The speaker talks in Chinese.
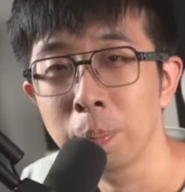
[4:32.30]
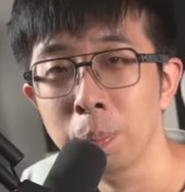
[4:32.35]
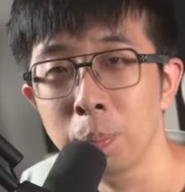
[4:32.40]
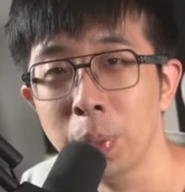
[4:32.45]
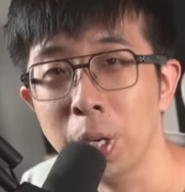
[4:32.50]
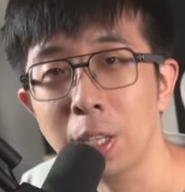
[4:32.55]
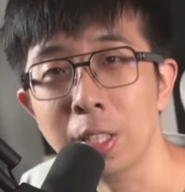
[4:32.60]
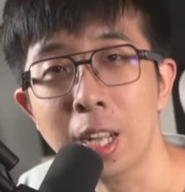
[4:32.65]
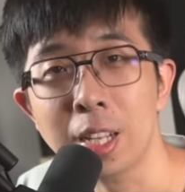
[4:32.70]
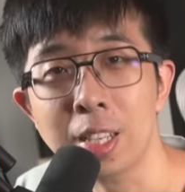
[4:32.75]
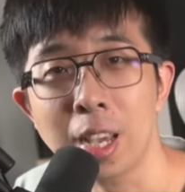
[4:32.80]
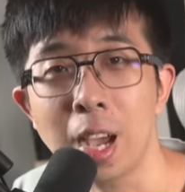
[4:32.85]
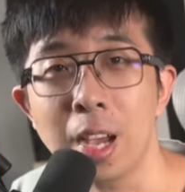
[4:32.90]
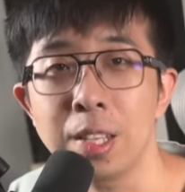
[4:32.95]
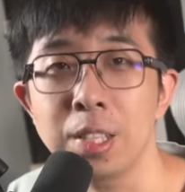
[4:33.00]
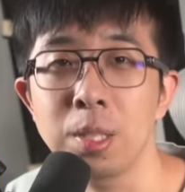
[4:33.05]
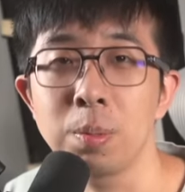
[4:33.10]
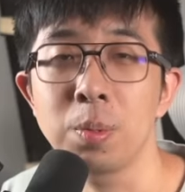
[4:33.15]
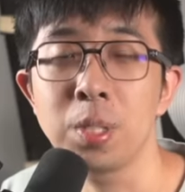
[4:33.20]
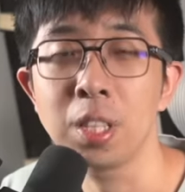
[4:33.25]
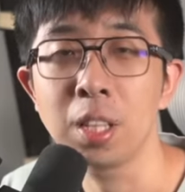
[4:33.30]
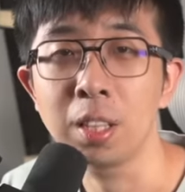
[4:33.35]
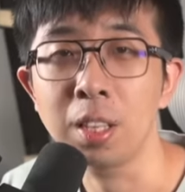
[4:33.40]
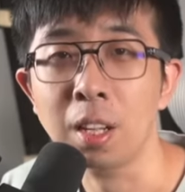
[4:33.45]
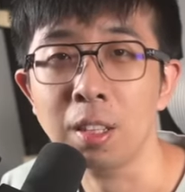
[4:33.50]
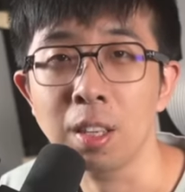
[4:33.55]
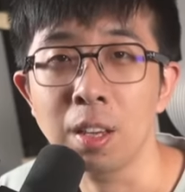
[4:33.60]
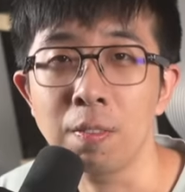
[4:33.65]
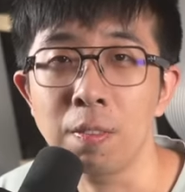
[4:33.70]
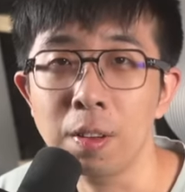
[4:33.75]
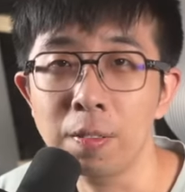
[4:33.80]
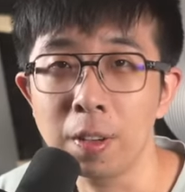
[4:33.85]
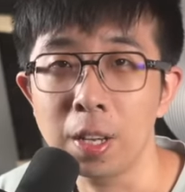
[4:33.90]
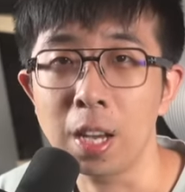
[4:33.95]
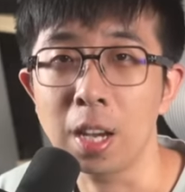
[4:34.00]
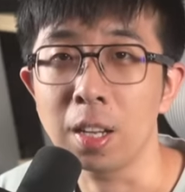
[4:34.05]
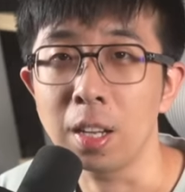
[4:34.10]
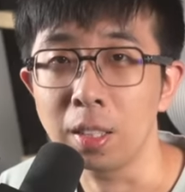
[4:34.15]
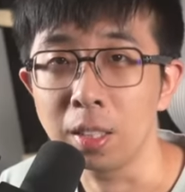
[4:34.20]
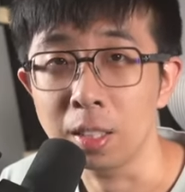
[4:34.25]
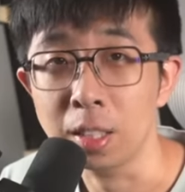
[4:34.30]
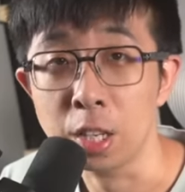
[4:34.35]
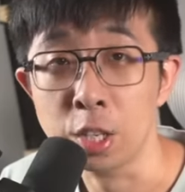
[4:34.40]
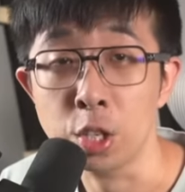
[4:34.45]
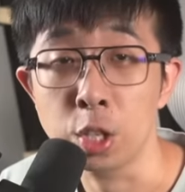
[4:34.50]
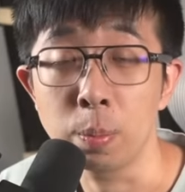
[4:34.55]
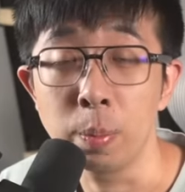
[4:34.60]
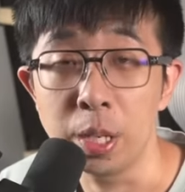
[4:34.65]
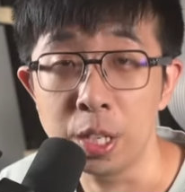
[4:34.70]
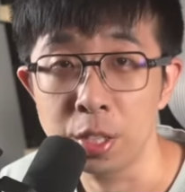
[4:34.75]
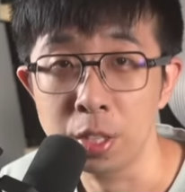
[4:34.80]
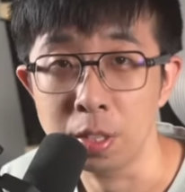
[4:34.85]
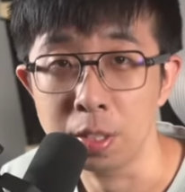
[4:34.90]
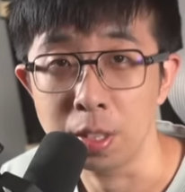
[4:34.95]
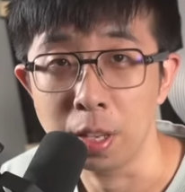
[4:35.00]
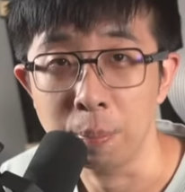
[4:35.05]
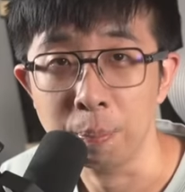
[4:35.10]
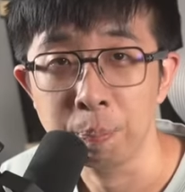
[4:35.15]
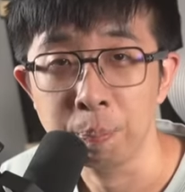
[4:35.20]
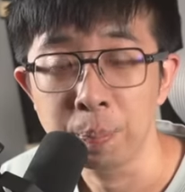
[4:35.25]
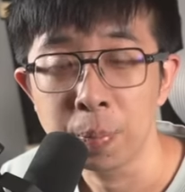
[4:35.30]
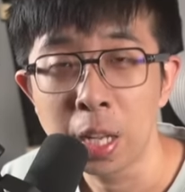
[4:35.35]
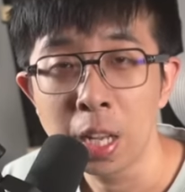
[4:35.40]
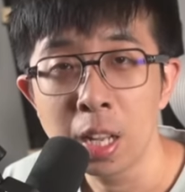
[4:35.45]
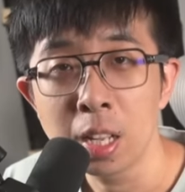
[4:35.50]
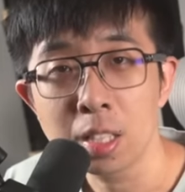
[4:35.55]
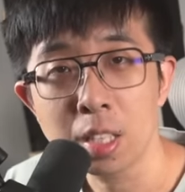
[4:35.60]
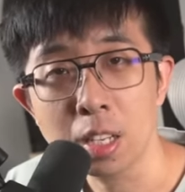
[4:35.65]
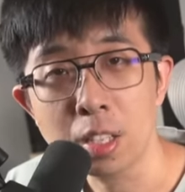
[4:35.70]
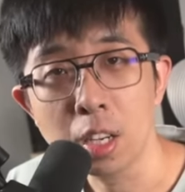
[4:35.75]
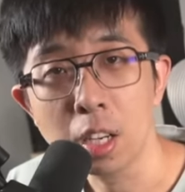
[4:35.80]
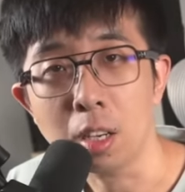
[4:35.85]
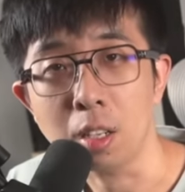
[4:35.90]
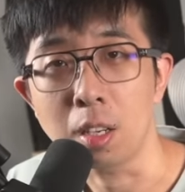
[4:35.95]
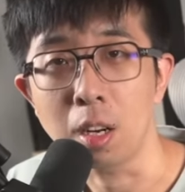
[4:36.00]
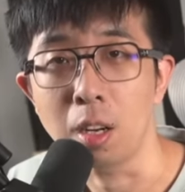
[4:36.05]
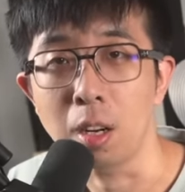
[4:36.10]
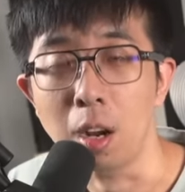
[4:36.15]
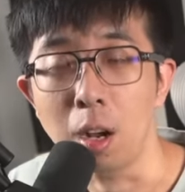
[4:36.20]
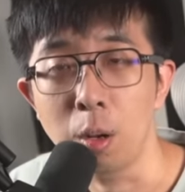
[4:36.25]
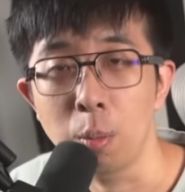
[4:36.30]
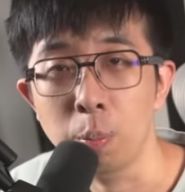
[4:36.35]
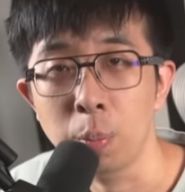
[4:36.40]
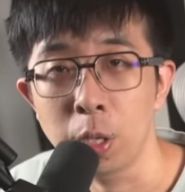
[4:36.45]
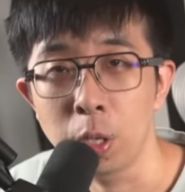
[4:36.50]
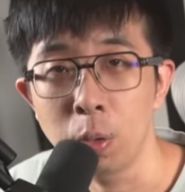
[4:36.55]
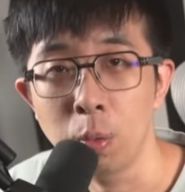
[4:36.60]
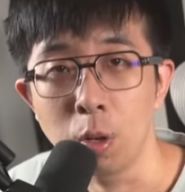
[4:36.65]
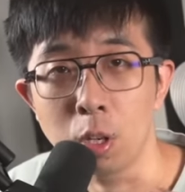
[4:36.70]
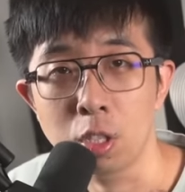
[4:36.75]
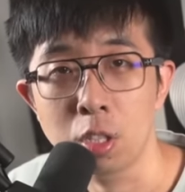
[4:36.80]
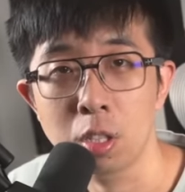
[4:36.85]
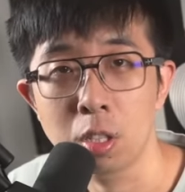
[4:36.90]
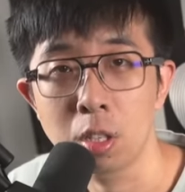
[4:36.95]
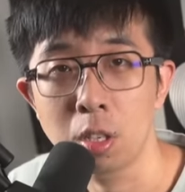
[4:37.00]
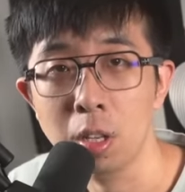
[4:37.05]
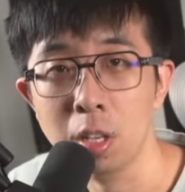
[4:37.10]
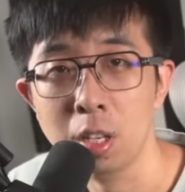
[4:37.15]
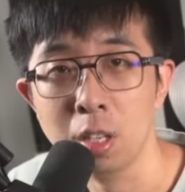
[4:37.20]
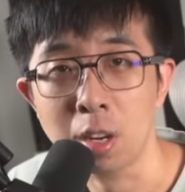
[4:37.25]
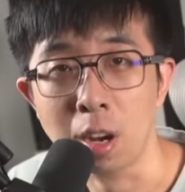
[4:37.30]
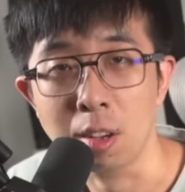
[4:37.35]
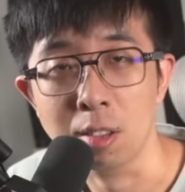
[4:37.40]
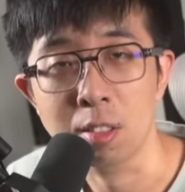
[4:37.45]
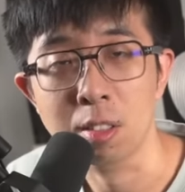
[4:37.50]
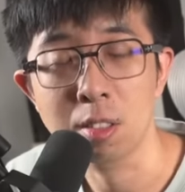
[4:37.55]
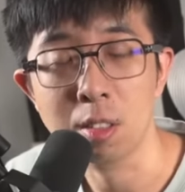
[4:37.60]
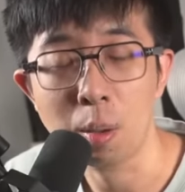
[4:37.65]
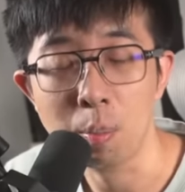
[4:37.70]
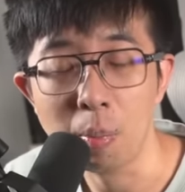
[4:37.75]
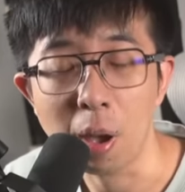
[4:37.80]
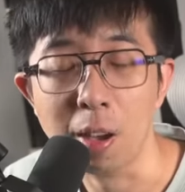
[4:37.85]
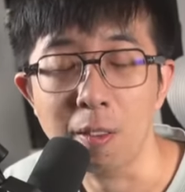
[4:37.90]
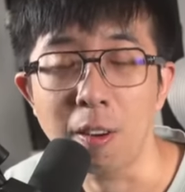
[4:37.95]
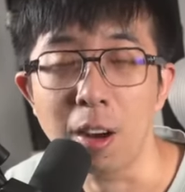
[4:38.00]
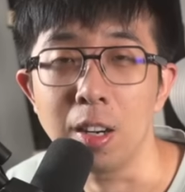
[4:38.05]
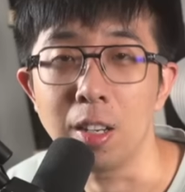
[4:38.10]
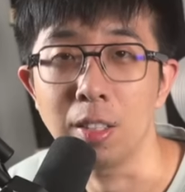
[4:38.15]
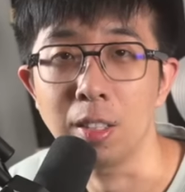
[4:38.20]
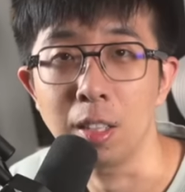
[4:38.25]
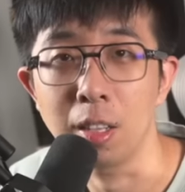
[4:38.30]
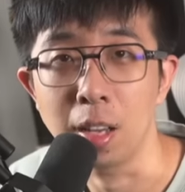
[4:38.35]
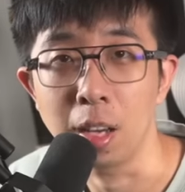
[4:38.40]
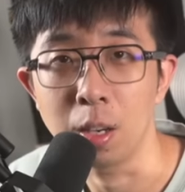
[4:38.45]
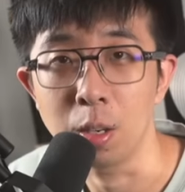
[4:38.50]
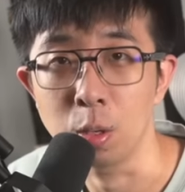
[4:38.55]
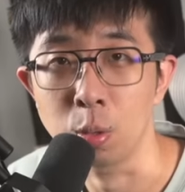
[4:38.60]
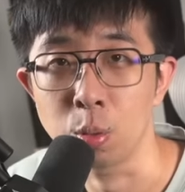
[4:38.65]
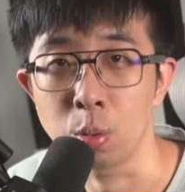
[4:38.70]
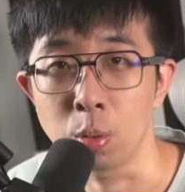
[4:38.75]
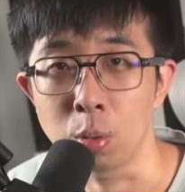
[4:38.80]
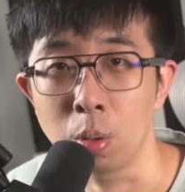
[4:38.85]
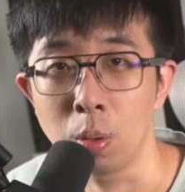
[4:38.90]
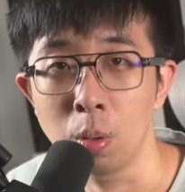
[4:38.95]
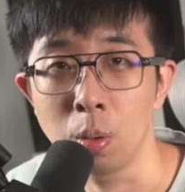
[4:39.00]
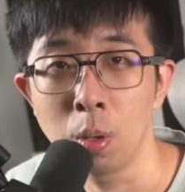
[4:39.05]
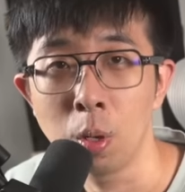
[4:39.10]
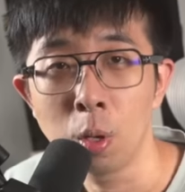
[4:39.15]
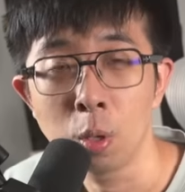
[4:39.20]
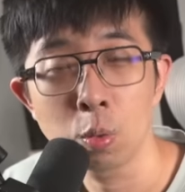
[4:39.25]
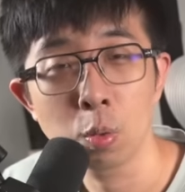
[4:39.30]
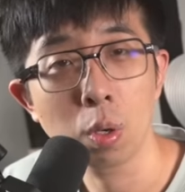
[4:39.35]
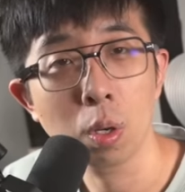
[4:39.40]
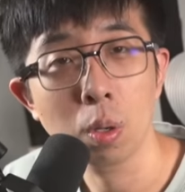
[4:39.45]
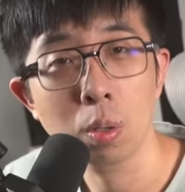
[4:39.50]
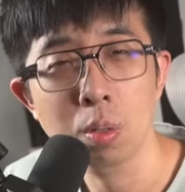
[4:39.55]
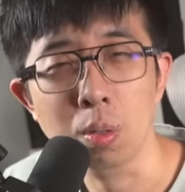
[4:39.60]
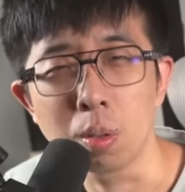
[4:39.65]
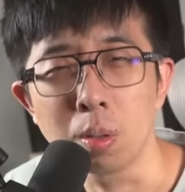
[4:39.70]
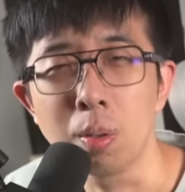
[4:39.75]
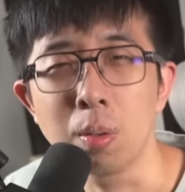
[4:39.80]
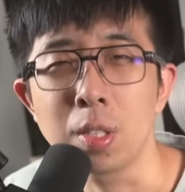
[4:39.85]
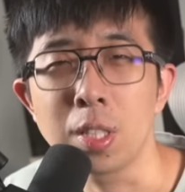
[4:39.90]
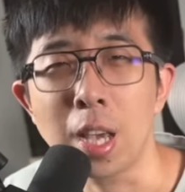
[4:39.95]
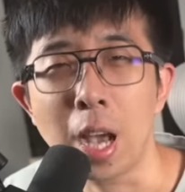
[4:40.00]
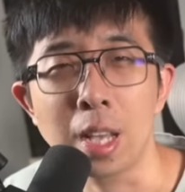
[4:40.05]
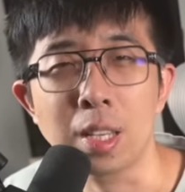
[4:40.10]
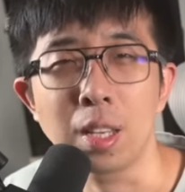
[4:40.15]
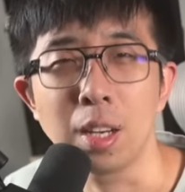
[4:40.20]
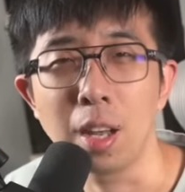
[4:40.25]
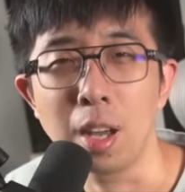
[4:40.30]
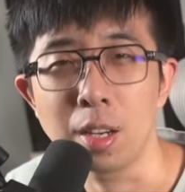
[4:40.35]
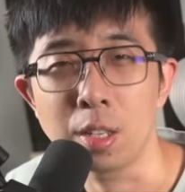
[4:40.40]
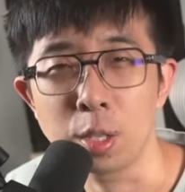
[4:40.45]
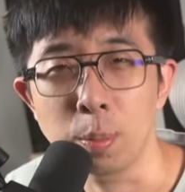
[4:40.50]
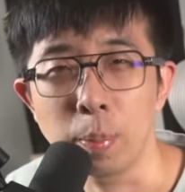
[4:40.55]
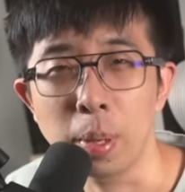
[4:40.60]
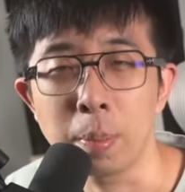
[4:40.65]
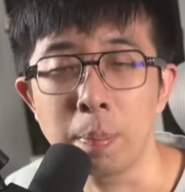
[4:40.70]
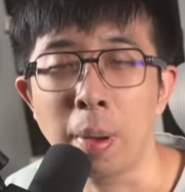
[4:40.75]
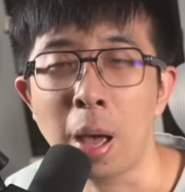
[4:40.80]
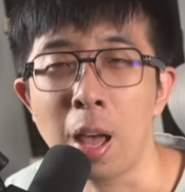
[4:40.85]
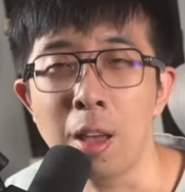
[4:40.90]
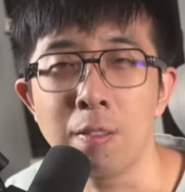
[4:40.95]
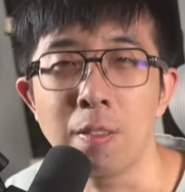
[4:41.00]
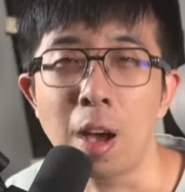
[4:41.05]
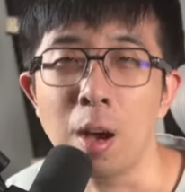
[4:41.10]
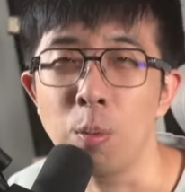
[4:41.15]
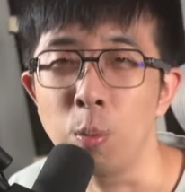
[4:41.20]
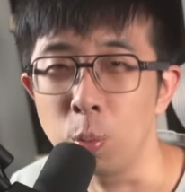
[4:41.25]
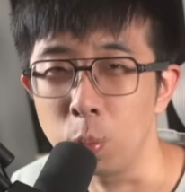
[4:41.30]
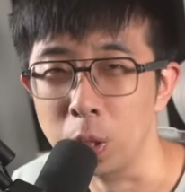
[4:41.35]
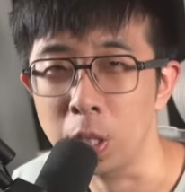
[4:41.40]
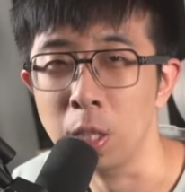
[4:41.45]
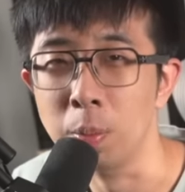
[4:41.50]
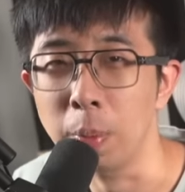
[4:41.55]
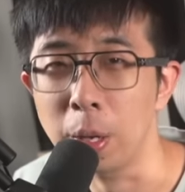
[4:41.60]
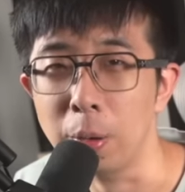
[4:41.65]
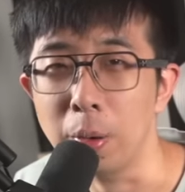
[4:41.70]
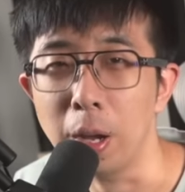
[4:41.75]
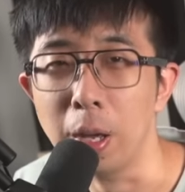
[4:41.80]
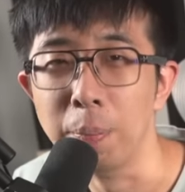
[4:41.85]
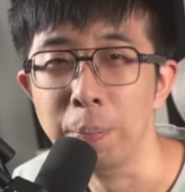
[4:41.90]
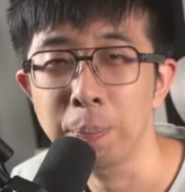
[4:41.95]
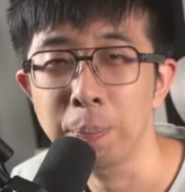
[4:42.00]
不知道大家还记不记得当年沸沸扬扬的电池门事件？在这个事儿上，苹果吃了一场三百万人的联合诉讼，最后总共加起来是被判罚五亿美元。